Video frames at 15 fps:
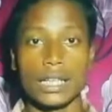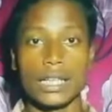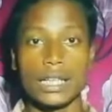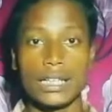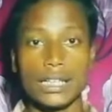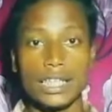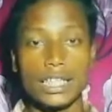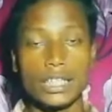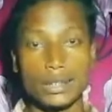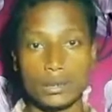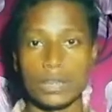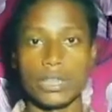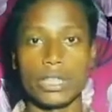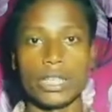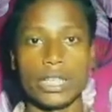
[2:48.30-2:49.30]
একটি
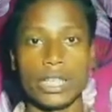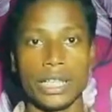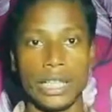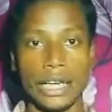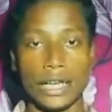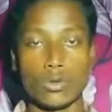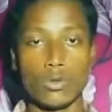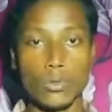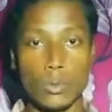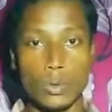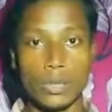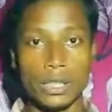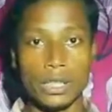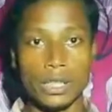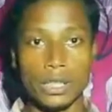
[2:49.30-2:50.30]
দড়ি দিয়েই এত
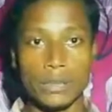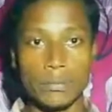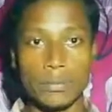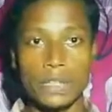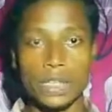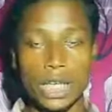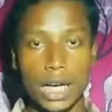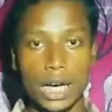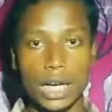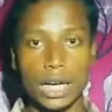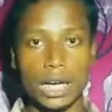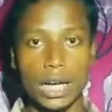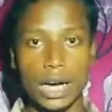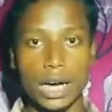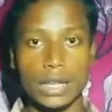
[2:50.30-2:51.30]
বড় একটি
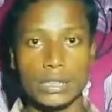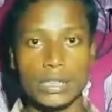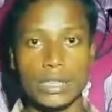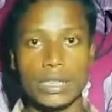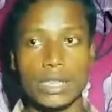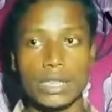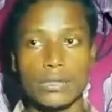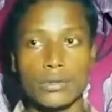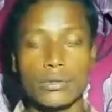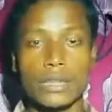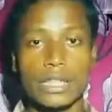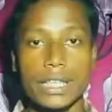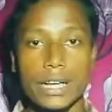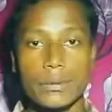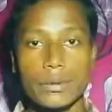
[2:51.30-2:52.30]
বিশাল হাতিকে
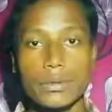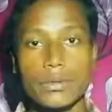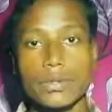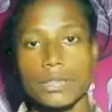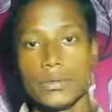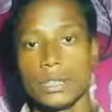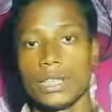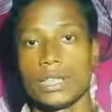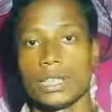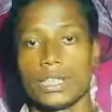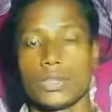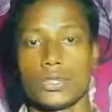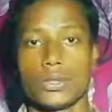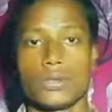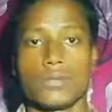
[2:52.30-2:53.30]
তুমি কেমন করে বেঁধে
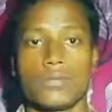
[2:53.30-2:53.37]
রেখেছ